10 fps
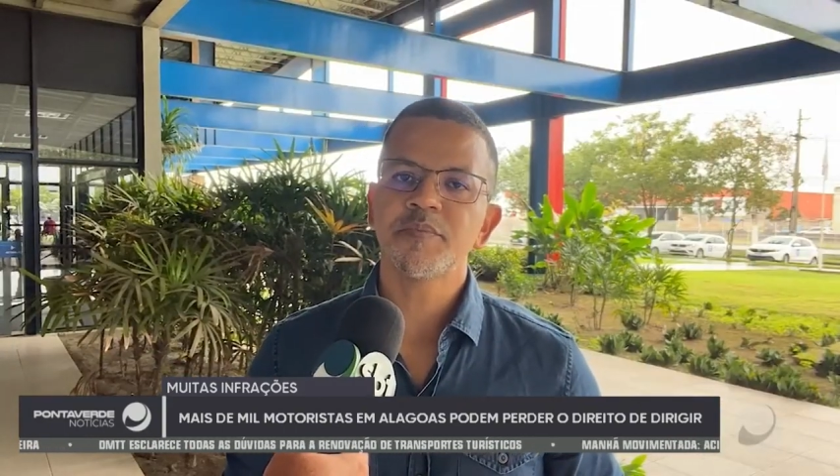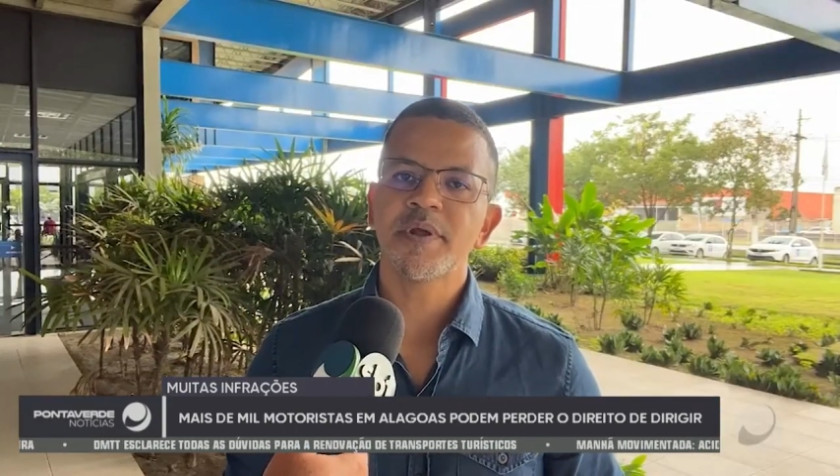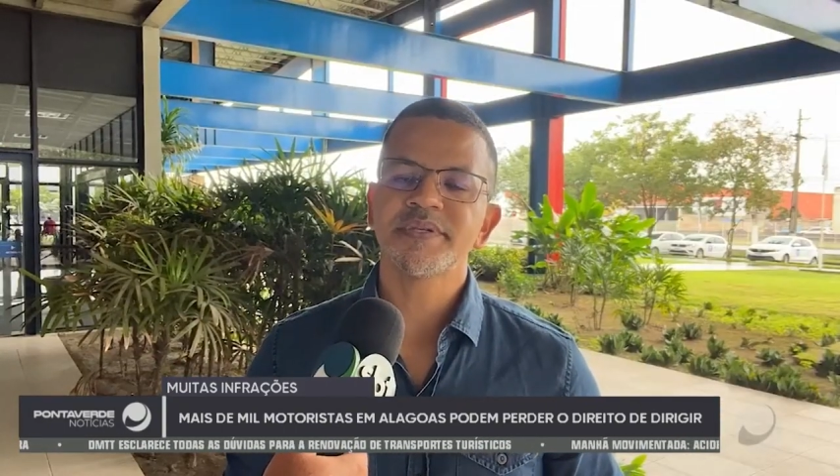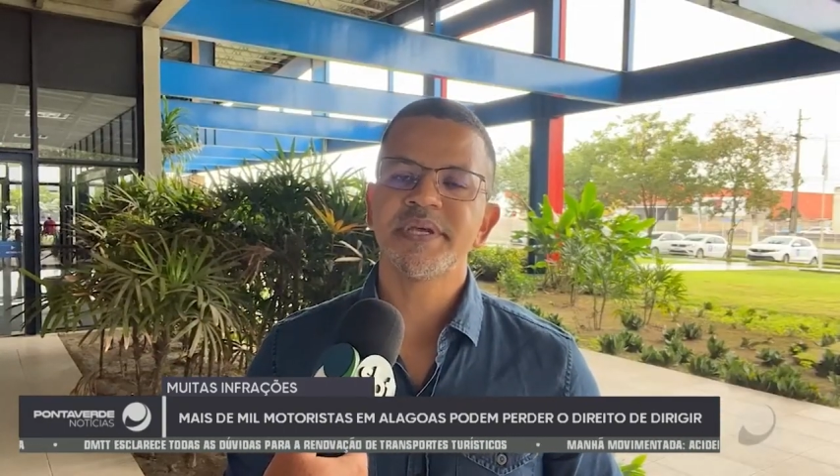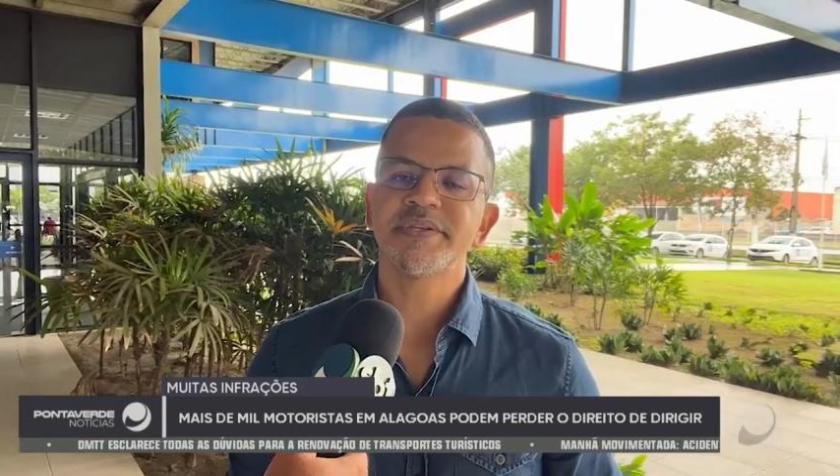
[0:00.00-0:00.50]
do
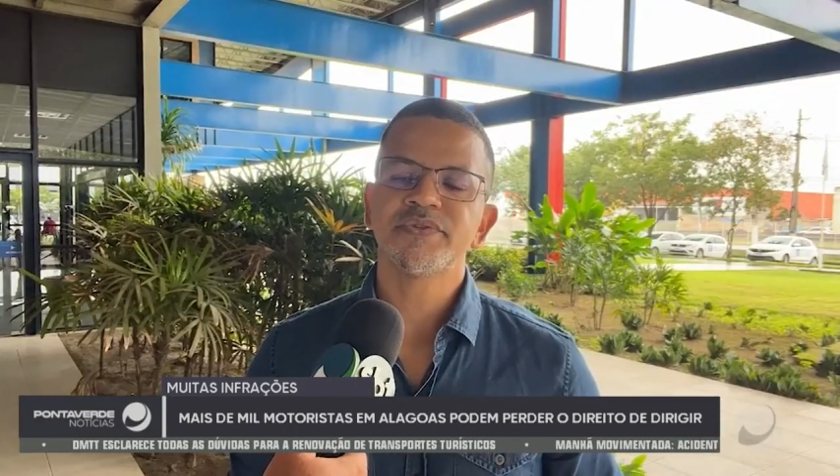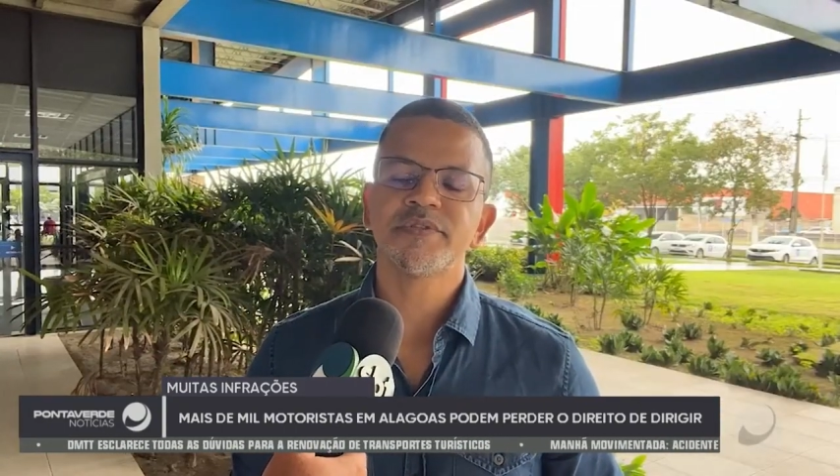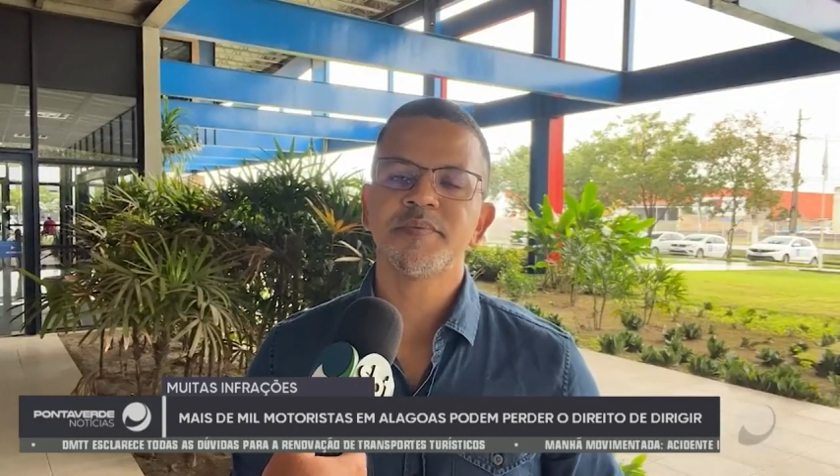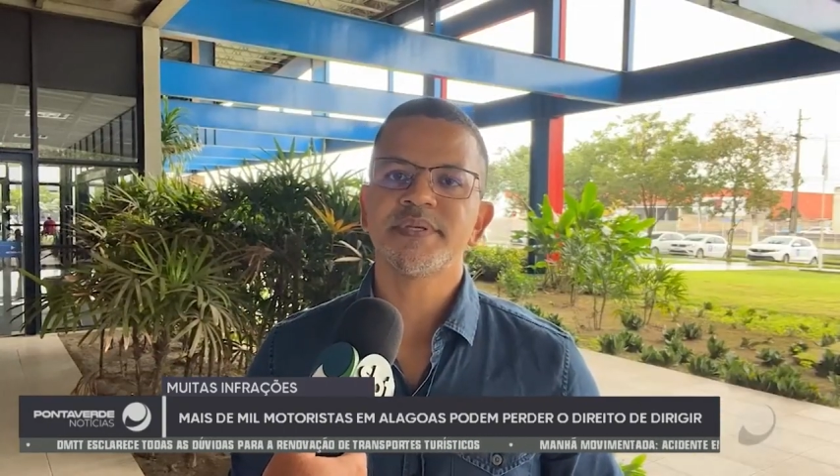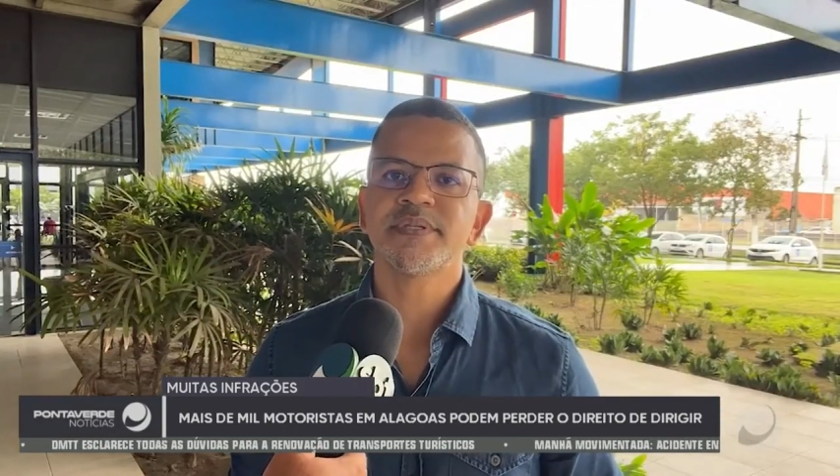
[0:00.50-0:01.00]
processo de
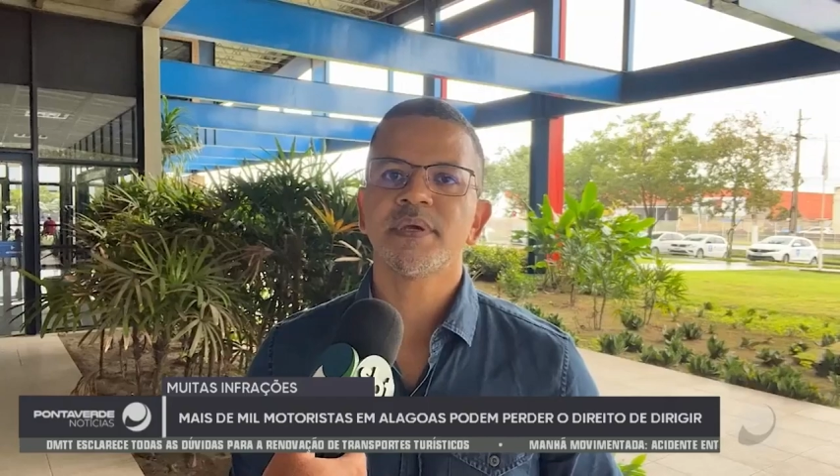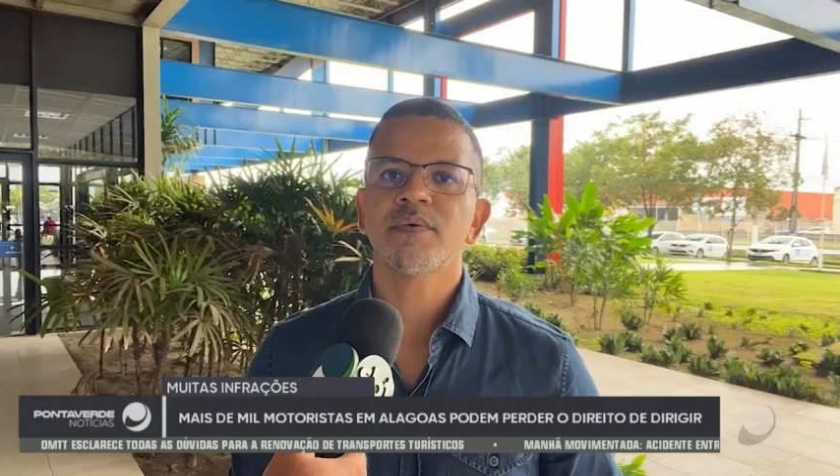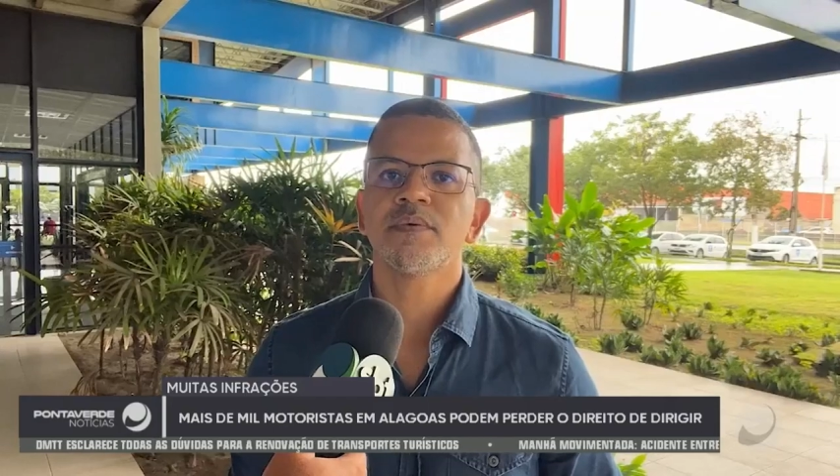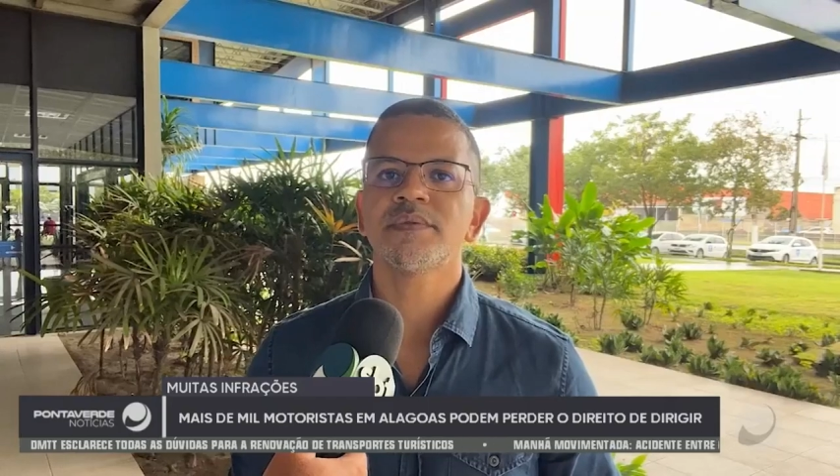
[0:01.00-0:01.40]
suspensão,